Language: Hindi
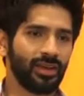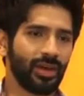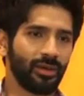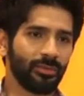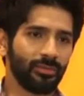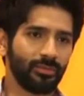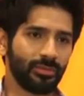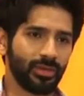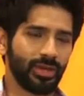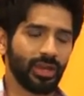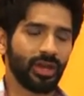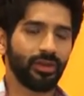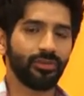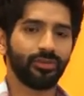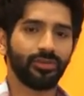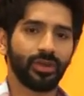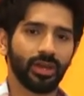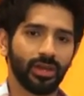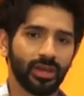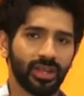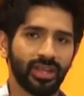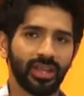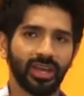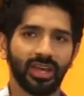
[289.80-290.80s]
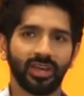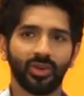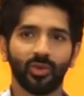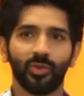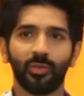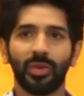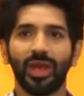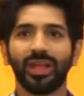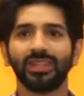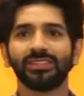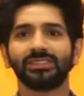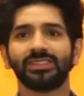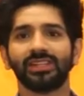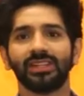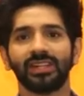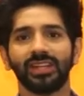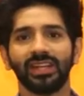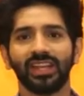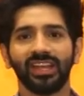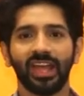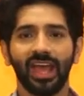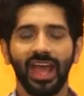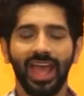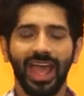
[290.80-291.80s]
हम लव करें या रोमांस
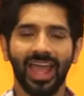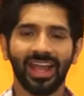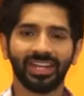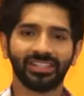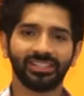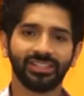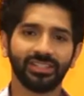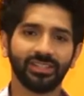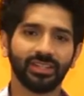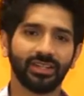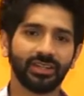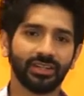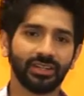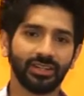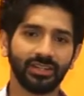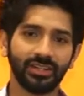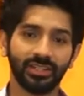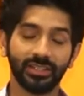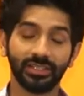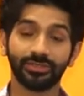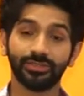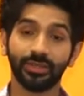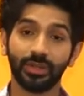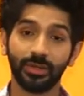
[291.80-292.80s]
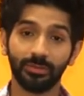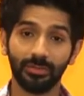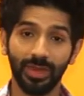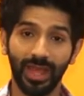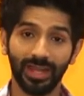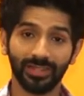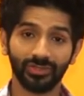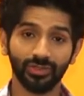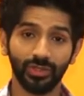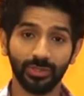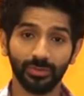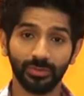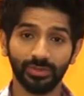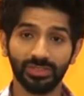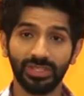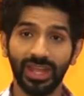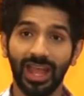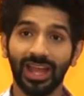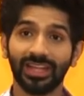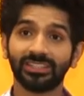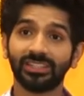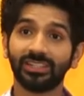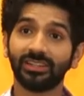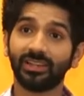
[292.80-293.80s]
करें या एक्शन करें इस फिल्म में एक्चुअली मुझे
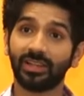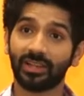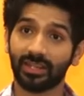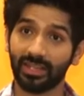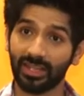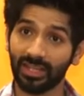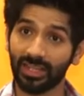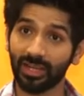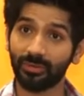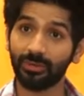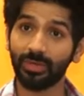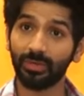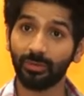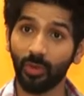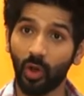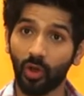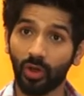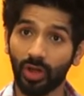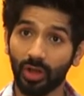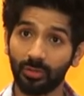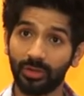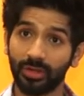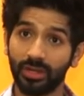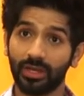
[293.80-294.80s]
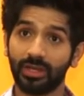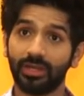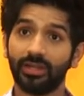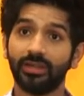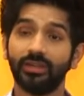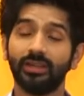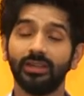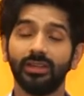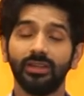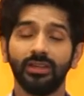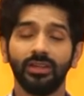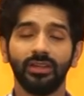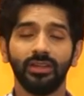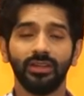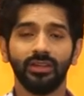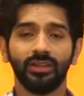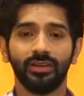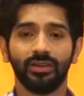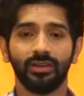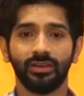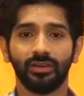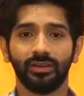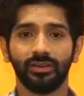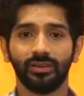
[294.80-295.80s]
एक्शन करने का भी मौका मिला है
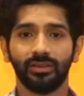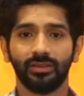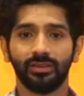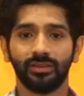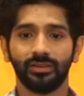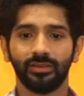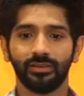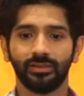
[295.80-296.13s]
और